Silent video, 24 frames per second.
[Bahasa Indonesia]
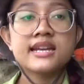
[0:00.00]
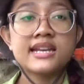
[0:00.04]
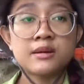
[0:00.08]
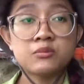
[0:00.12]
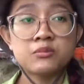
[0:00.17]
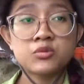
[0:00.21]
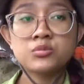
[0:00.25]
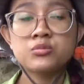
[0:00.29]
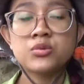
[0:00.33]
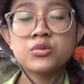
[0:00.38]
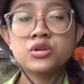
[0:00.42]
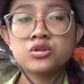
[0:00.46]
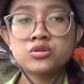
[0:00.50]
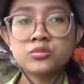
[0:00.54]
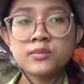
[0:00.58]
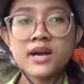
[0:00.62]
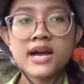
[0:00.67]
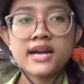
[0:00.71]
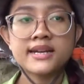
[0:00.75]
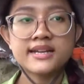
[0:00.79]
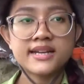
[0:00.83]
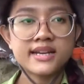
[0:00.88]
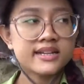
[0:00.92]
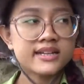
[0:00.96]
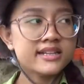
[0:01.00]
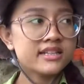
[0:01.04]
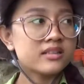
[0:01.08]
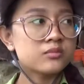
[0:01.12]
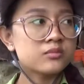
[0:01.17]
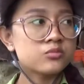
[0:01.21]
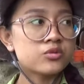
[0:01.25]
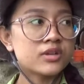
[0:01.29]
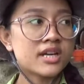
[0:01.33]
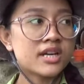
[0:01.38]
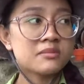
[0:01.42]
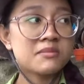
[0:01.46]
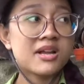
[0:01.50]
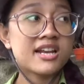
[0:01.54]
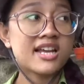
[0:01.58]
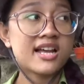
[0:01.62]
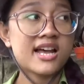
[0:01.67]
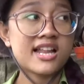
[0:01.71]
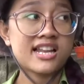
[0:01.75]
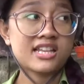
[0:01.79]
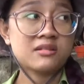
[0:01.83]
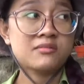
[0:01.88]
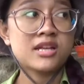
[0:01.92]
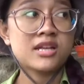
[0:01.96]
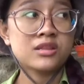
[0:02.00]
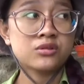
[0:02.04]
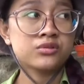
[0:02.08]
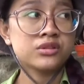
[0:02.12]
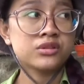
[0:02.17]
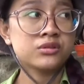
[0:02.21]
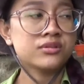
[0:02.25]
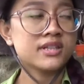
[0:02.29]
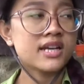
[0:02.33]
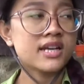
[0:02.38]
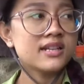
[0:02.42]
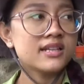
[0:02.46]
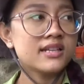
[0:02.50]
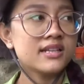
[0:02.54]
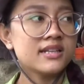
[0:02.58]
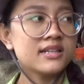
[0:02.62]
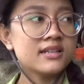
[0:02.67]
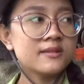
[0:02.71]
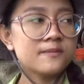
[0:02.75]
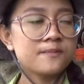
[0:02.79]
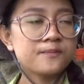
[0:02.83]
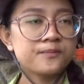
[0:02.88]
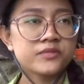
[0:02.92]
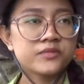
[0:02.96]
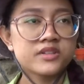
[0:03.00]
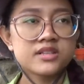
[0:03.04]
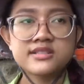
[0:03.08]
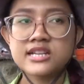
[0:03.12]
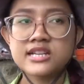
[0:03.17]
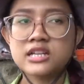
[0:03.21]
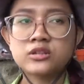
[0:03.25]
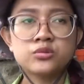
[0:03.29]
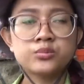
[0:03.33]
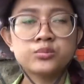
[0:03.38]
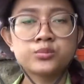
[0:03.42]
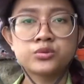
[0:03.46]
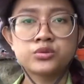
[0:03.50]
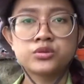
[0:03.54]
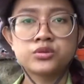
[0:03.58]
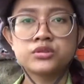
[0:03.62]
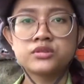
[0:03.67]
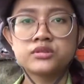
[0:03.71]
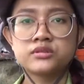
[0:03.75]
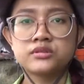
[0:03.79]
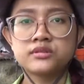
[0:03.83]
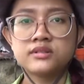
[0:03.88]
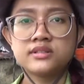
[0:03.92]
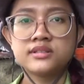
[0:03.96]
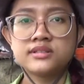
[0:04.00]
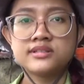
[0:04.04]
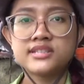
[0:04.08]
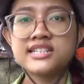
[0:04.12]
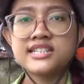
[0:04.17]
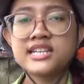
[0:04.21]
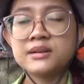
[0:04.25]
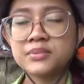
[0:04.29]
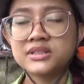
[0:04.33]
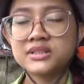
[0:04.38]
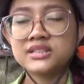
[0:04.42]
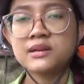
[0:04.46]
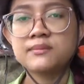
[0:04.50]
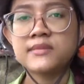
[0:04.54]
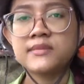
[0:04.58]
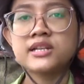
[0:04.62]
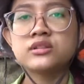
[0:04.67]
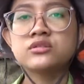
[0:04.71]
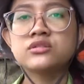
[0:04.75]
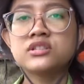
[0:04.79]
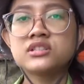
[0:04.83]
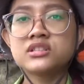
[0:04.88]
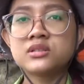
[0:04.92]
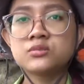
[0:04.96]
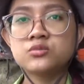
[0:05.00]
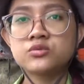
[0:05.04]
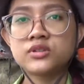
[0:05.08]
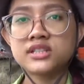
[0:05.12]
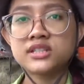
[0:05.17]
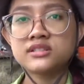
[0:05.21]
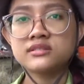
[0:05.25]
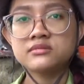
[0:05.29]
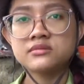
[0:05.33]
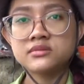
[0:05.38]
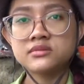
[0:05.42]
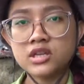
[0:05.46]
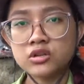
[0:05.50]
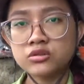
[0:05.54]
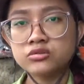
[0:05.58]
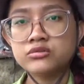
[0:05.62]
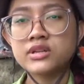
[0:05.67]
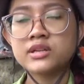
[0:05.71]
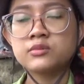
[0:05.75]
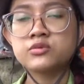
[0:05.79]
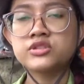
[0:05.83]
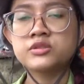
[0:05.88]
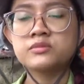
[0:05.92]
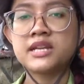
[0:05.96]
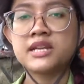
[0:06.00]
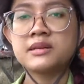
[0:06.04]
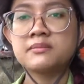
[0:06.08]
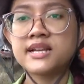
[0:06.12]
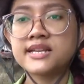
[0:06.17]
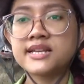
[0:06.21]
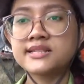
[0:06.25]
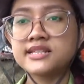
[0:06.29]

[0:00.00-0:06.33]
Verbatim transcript: Namun belum ada ditemukan alat batu itu tadi satupun. Jadi yang pertama itu ditemukan tahun 2019